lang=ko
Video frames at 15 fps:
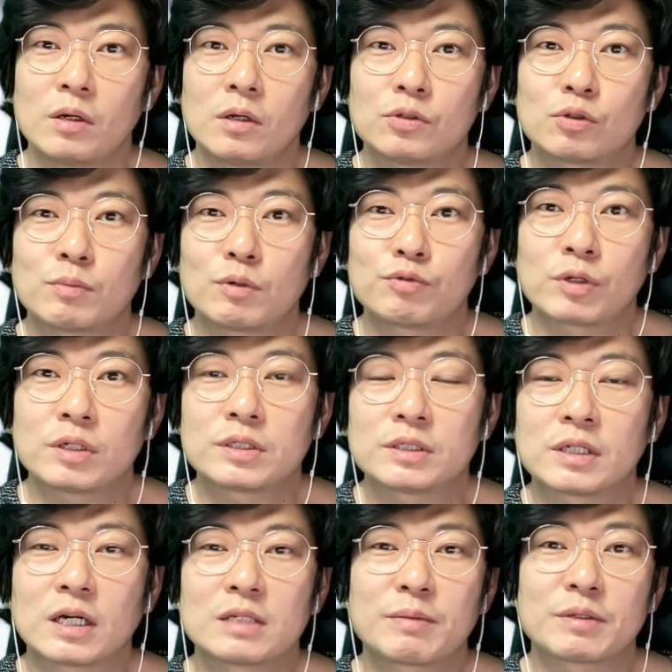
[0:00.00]
정말 우리가
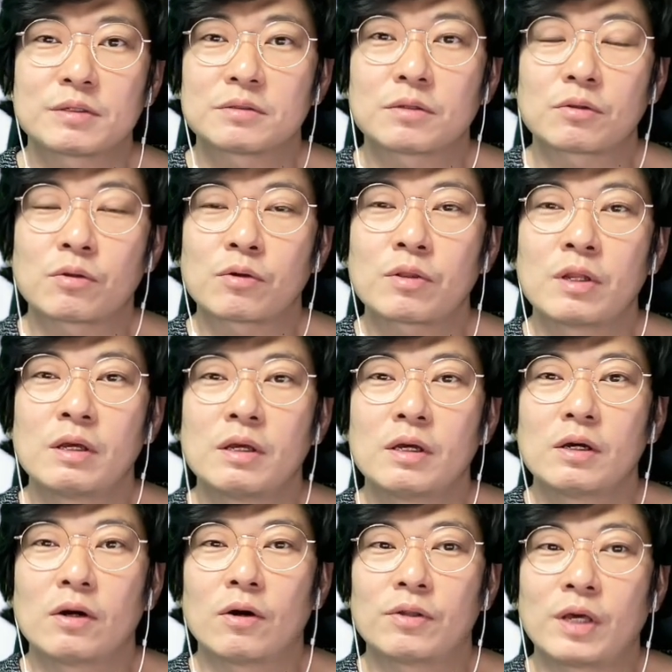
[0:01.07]
지금까지 봤었던
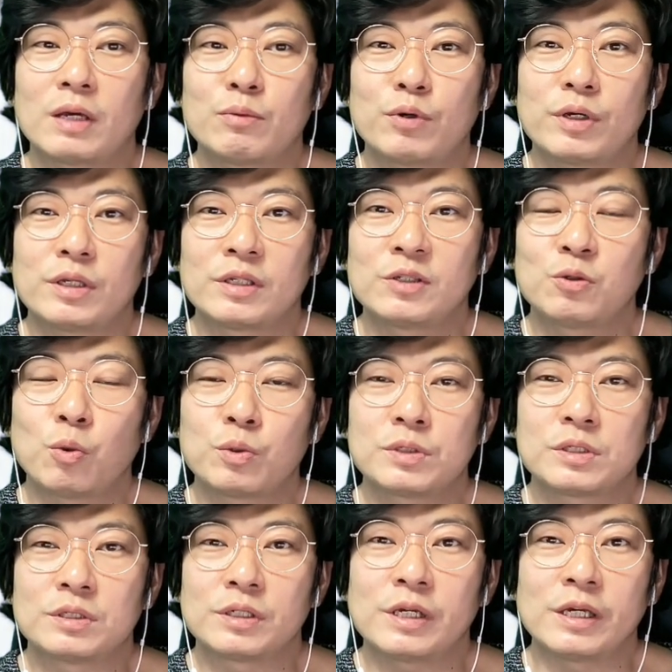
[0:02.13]
어, 네이버의
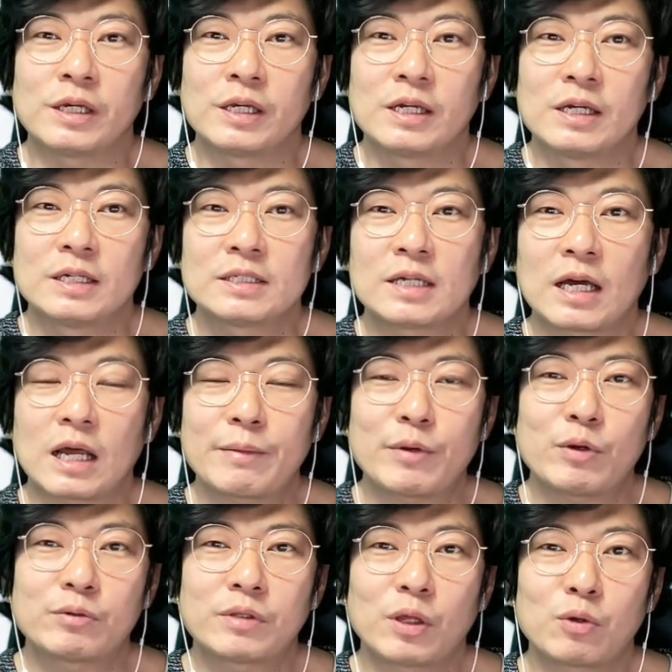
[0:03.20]
인공지능이 사람의
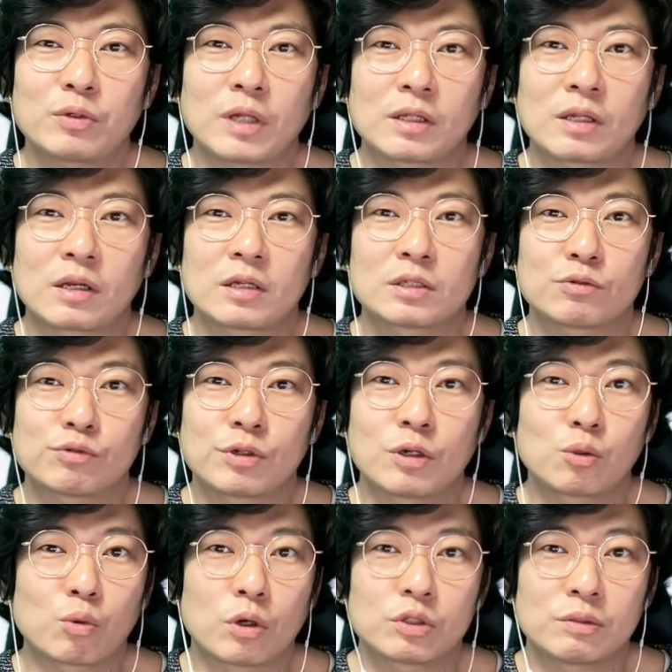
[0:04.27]
형태로 나타나서 우리를
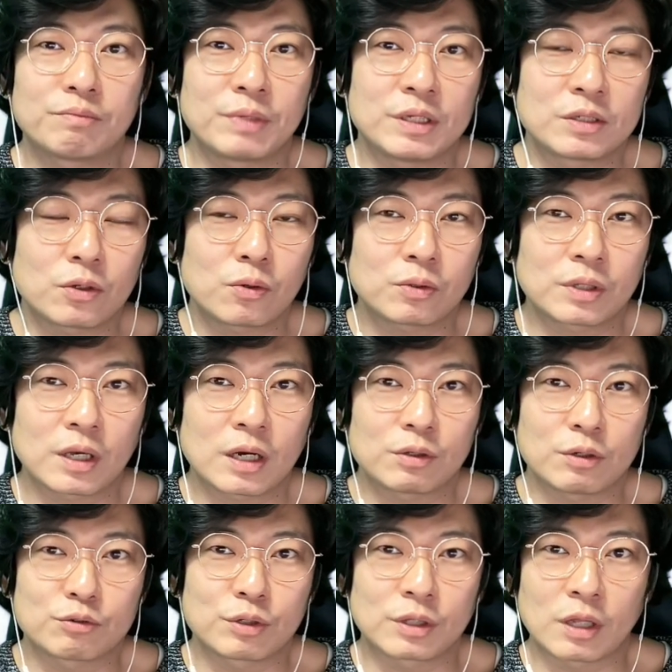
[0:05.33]
도와주는 비서 형태가 될
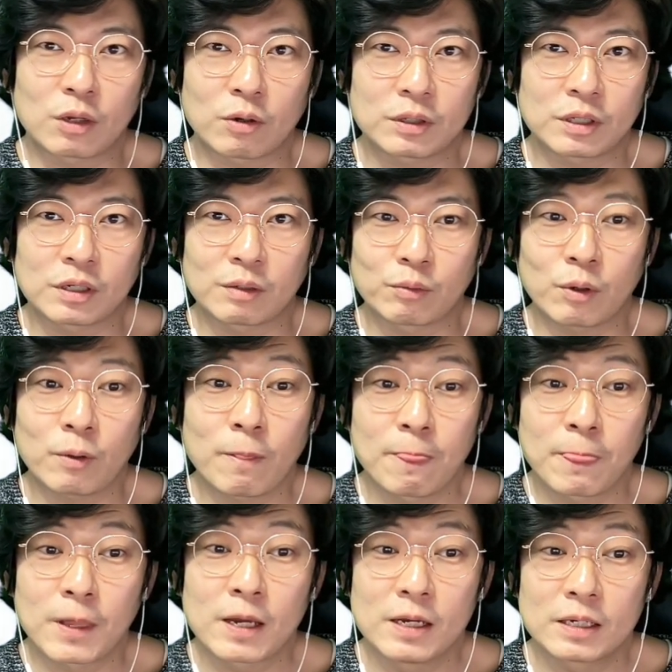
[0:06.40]
수 있다고 한다면
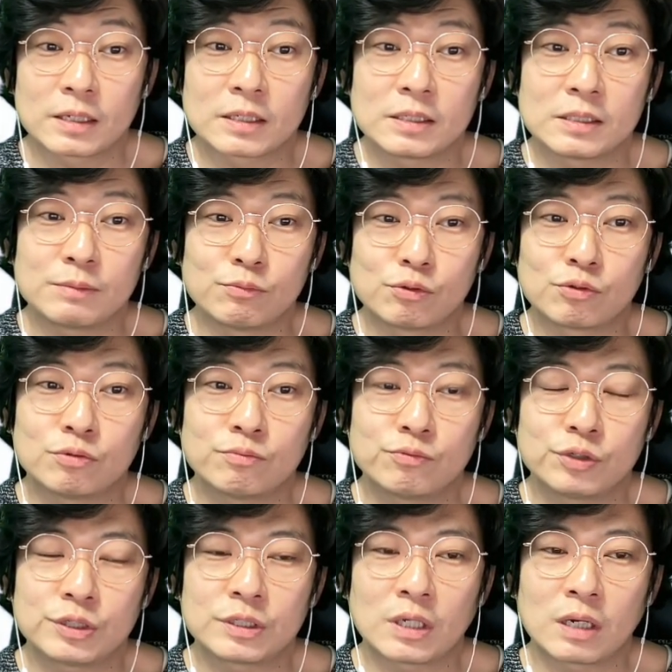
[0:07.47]
그
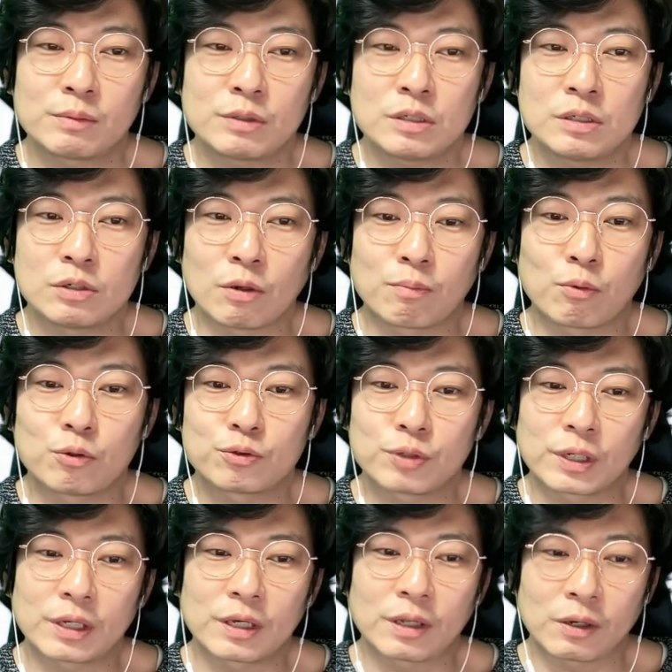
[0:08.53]
무궁무진함을 엿볼 수
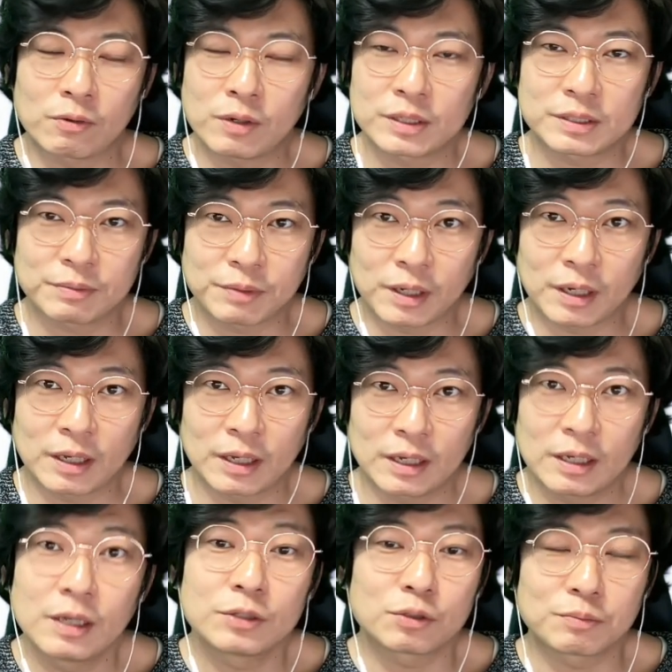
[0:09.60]
있게 된 것 같습니다.
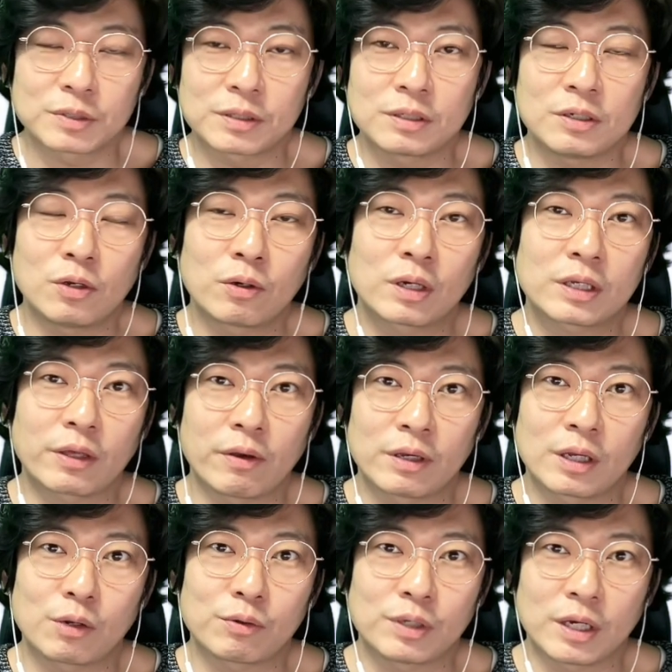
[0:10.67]
점차 늘려갈
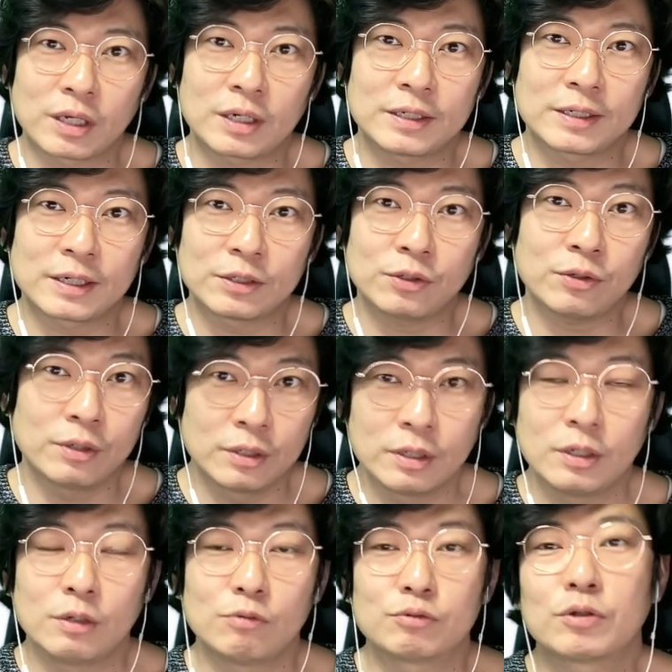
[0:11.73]
계획이라고 이야기를 하니까요.
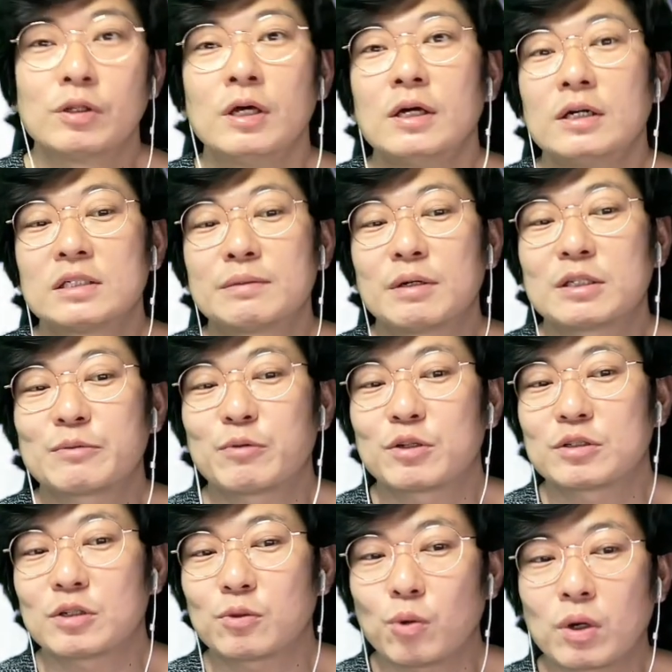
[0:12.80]
우선
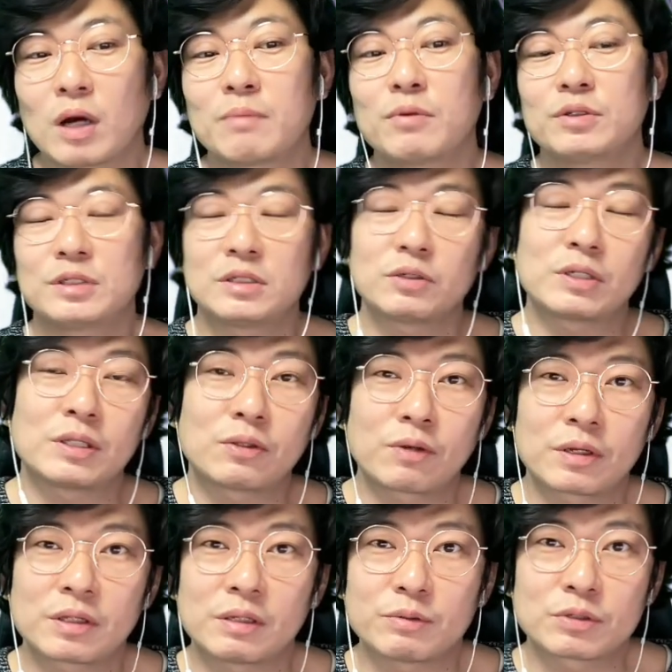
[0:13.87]
스마트폰에서 꼭 한번 지식
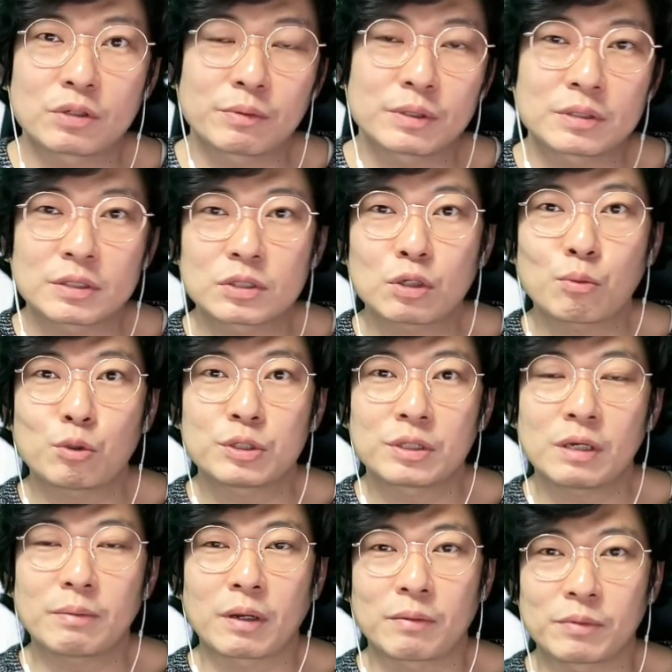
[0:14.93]
인터랙티브 서비스 써보시기
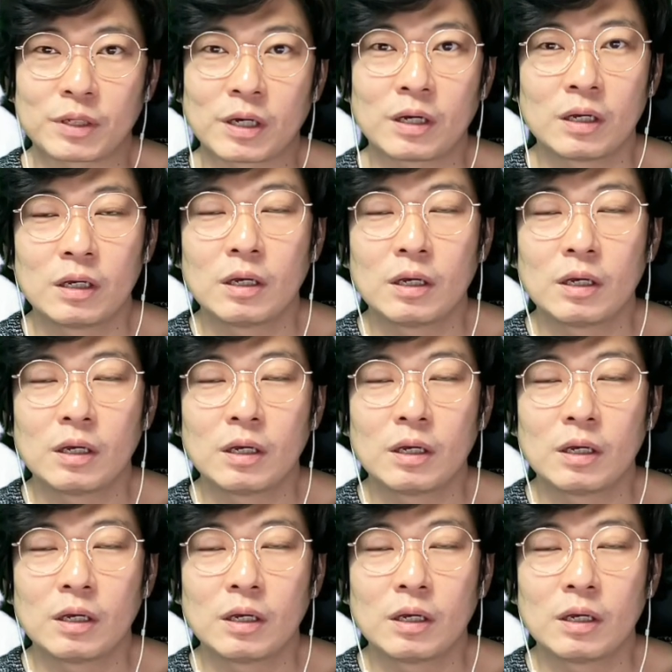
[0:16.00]
바랍니다.